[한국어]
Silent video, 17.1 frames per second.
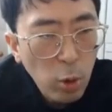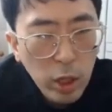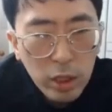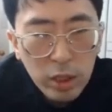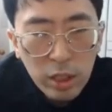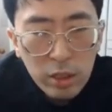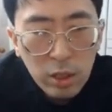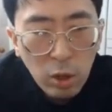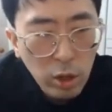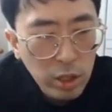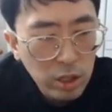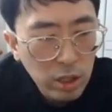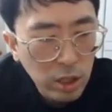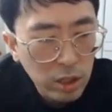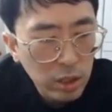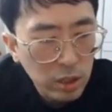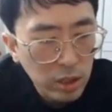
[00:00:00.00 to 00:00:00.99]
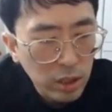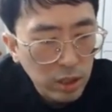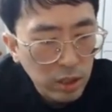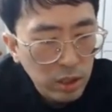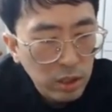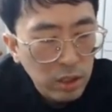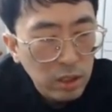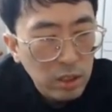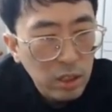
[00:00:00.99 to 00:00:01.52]
복귀해드린다고 했는 게
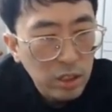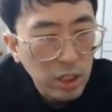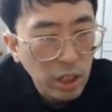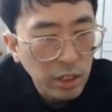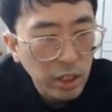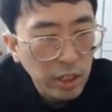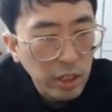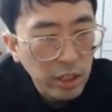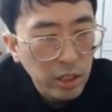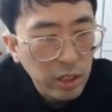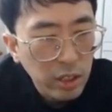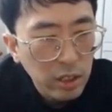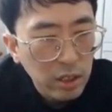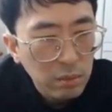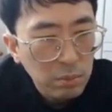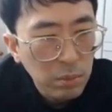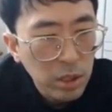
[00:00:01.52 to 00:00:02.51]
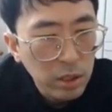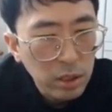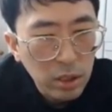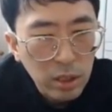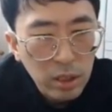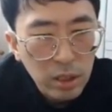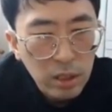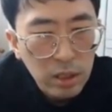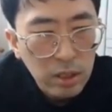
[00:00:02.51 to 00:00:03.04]
있었는데 기억이 잘안 나네.
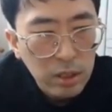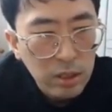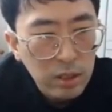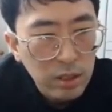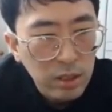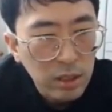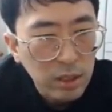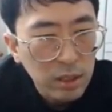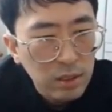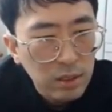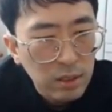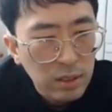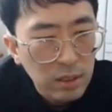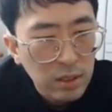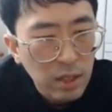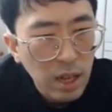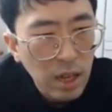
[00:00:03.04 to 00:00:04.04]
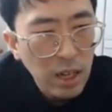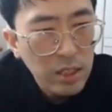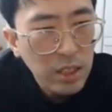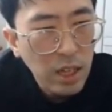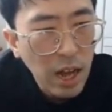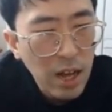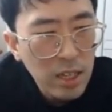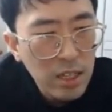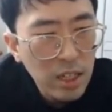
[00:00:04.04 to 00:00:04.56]
뭐였더라. 아까
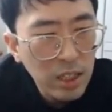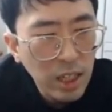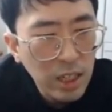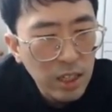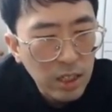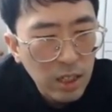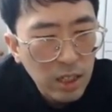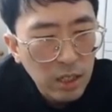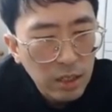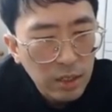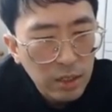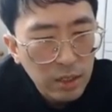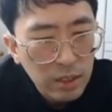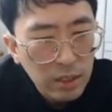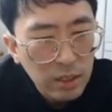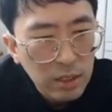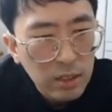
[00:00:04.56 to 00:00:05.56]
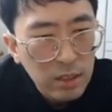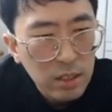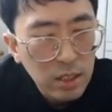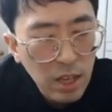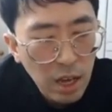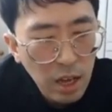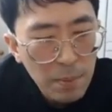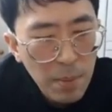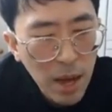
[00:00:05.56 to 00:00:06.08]
전에 아 여기다 여기.
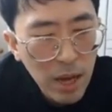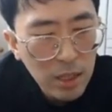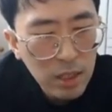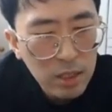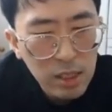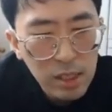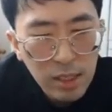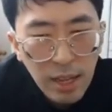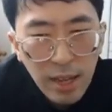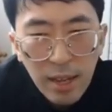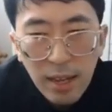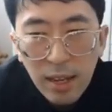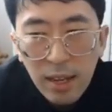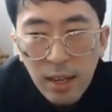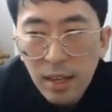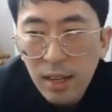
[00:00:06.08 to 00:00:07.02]
여기 아까 마가 떴을 때